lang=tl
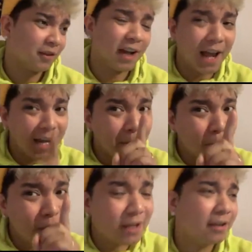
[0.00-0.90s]
Alam
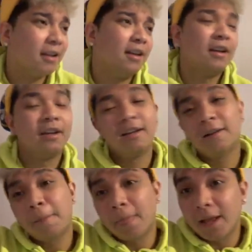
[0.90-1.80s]
mo yan.
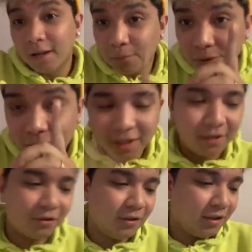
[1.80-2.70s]
Alam mo yan,
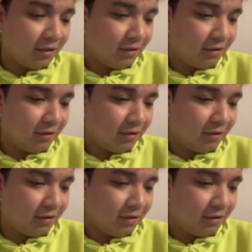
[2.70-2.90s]
Anthony.